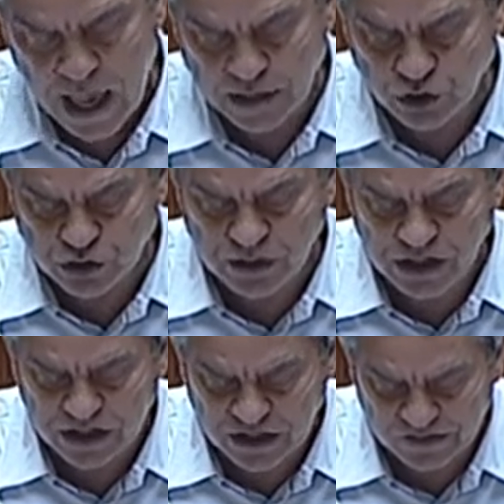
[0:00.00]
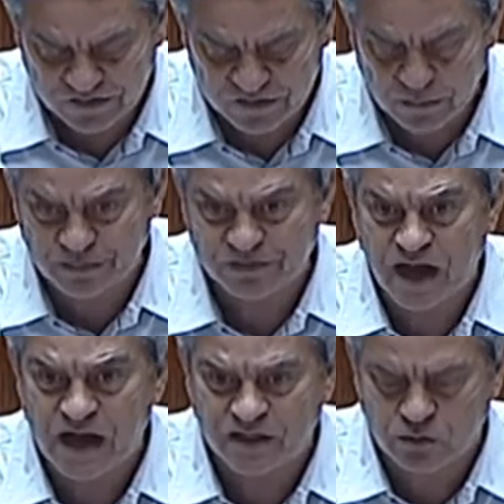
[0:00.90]
Em 2015,
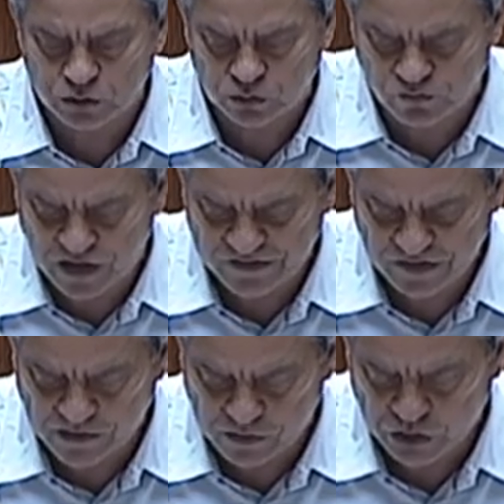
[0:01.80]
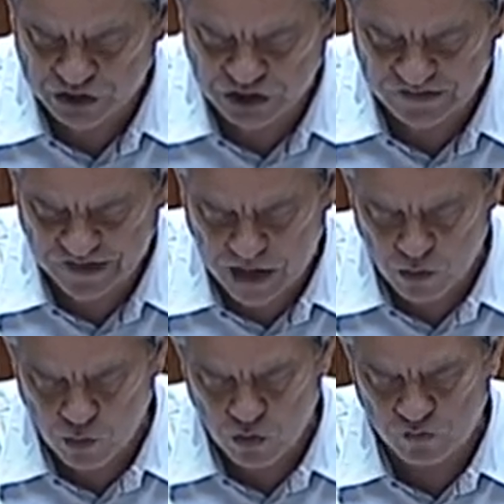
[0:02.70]
apesar da controvérsia e da
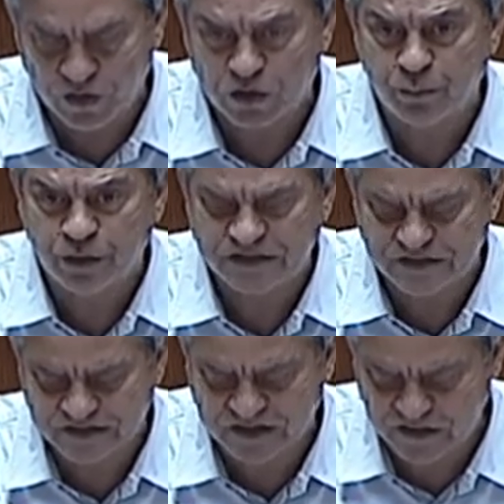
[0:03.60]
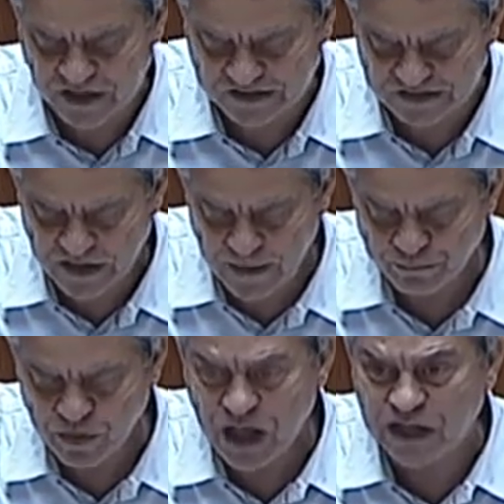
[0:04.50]
contestação, o governo PSD-CDS
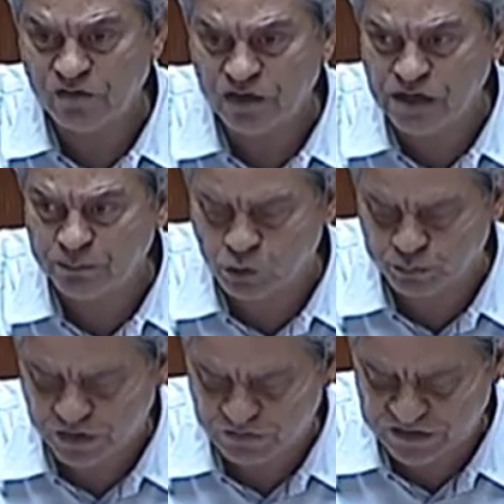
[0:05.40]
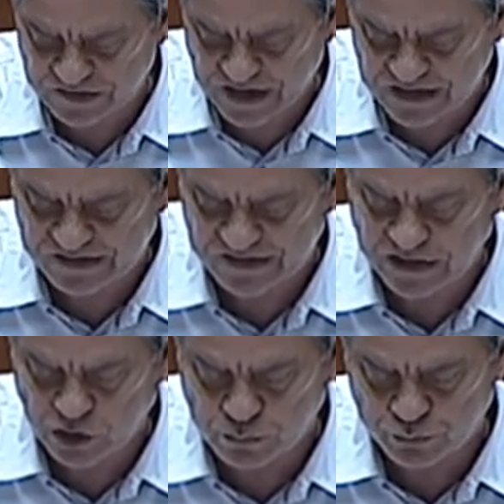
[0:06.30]
acabaria por privatizar
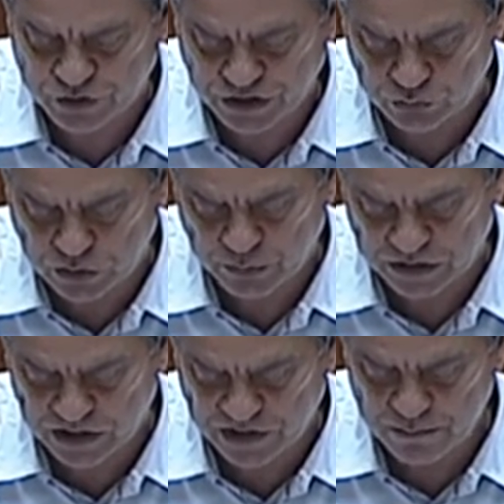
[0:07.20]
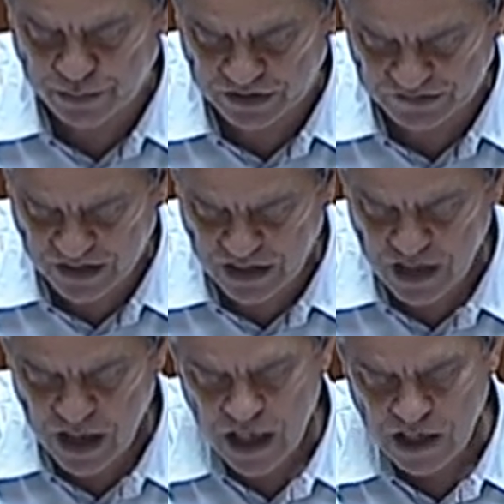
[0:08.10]
61% do capital da empresa
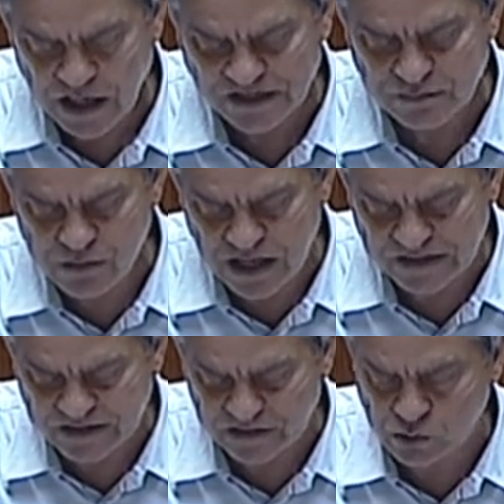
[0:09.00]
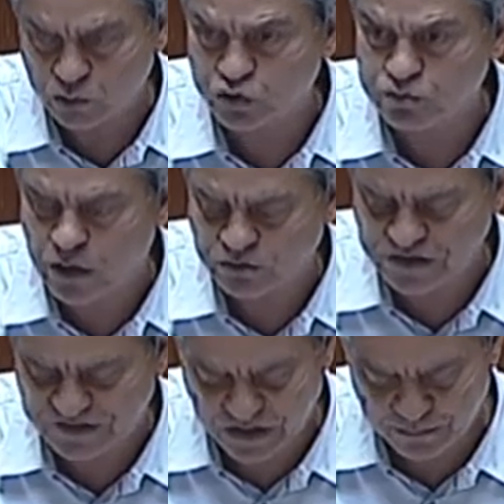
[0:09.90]
e, à semelhança de outros maus
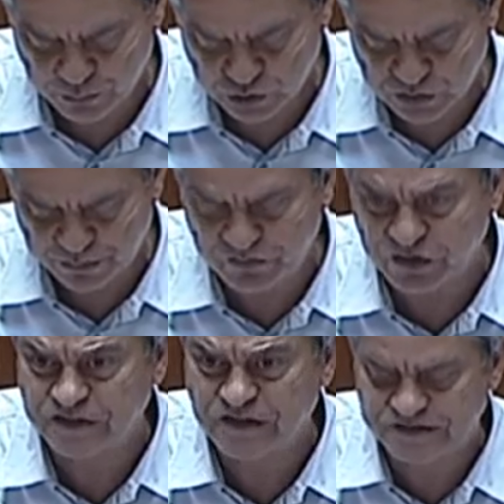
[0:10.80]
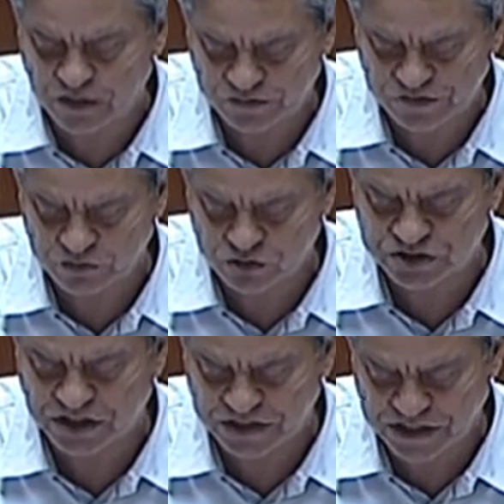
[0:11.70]
exemplos de privatização de setores
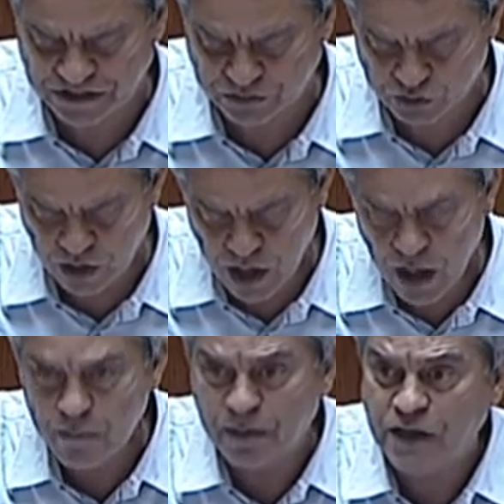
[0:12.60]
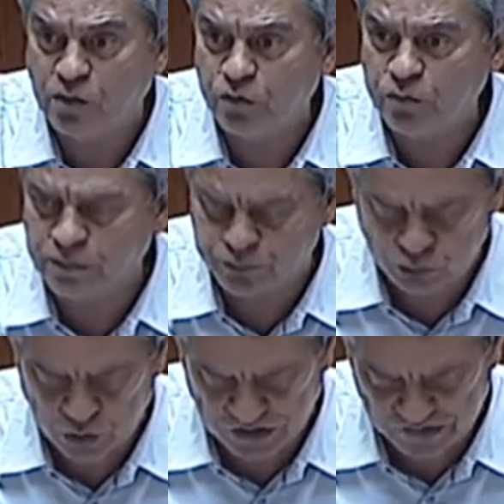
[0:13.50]
estratégicos para a economia
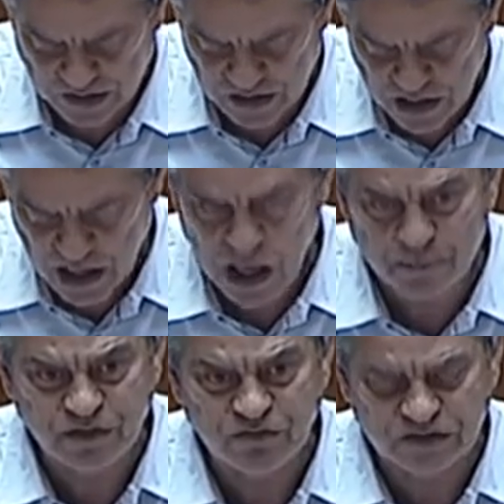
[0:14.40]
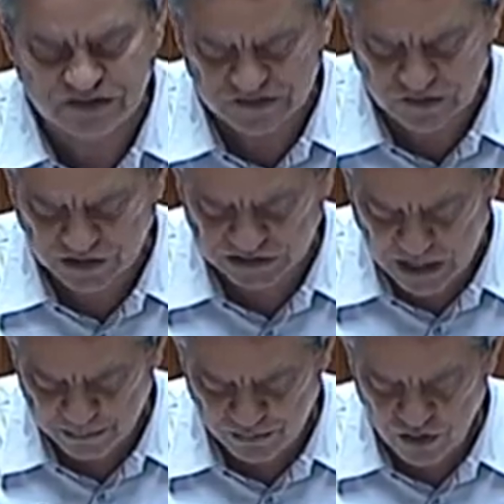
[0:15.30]
portuguesa, a privatização da
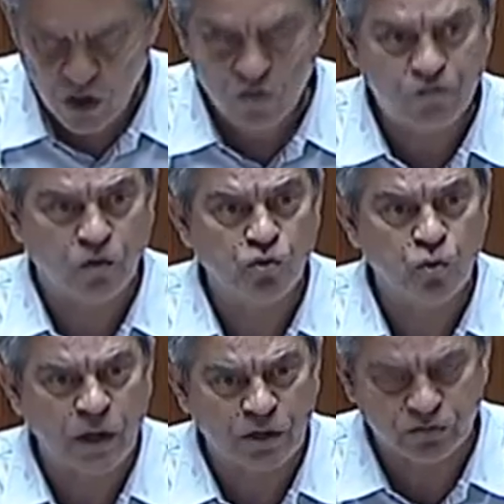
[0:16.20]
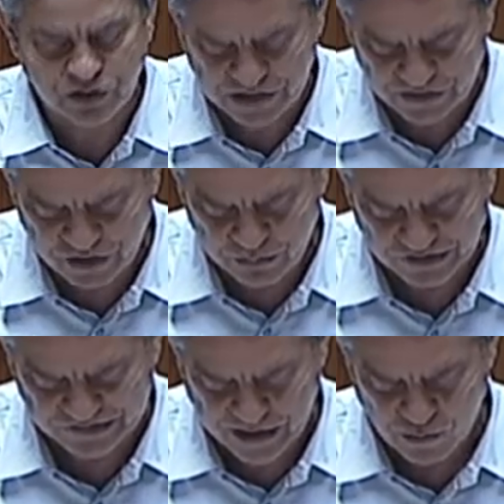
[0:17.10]
TAP foi um erro de grande
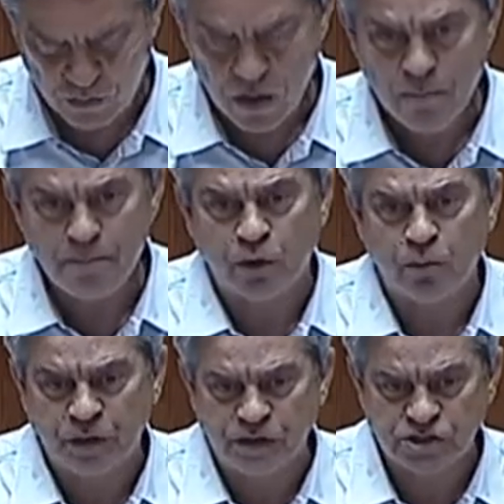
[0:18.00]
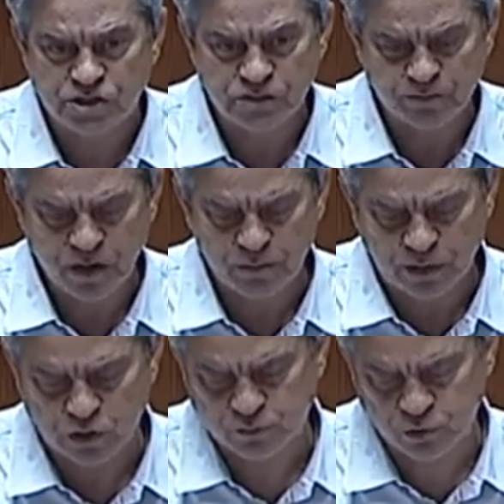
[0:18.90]
dimensão para o país e
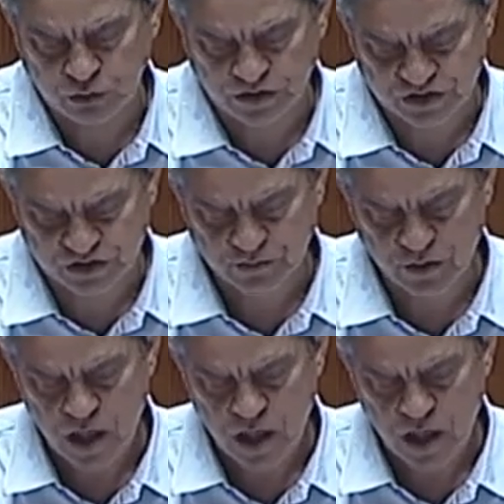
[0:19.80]
para os portugueses.